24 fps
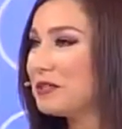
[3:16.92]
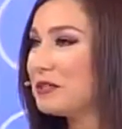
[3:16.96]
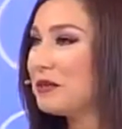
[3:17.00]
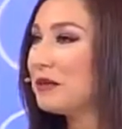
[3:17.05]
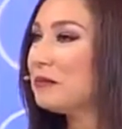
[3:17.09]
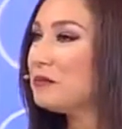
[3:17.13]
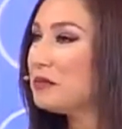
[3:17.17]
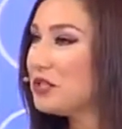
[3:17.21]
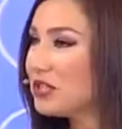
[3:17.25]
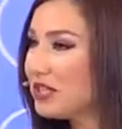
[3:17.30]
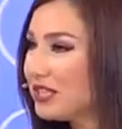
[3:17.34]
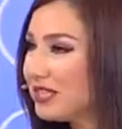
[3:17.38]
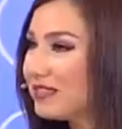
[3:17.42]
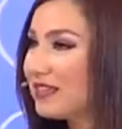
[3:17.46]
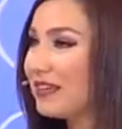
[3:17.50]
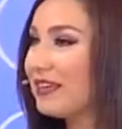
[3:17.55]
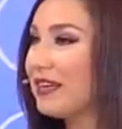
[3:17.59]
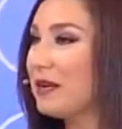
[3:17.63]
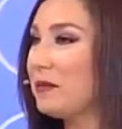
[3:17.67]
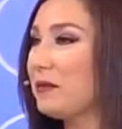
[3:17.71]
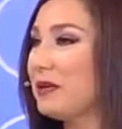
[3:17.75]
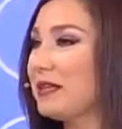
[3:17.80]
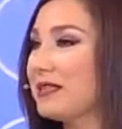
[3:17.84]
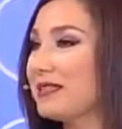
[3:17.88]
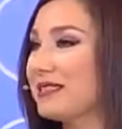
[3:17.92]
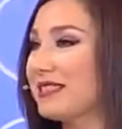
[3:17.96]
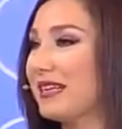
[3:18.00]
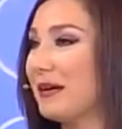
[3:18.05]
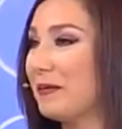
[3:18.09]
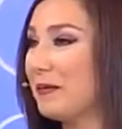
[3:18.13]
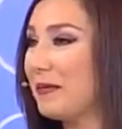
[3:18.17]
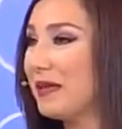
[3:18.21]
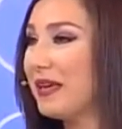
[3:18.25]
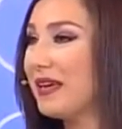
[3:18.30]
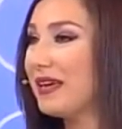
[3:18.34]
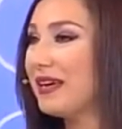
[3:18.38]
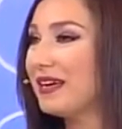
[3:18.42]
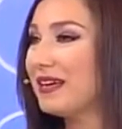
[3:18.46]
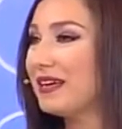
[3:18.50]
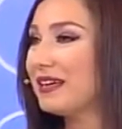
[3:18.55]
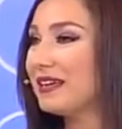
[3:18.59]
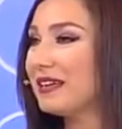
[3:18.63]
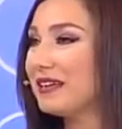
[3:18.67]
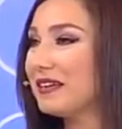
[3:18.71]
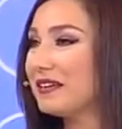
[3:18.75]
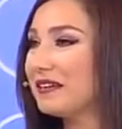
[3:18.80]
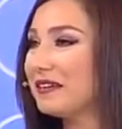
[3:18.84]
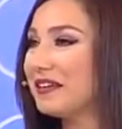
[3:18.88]
mi acaba? Bir şey talep etsem.
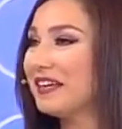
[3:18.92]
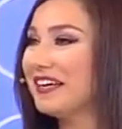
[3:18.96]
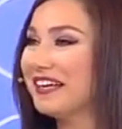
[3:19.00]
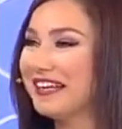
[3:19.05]
Aygıt Yapı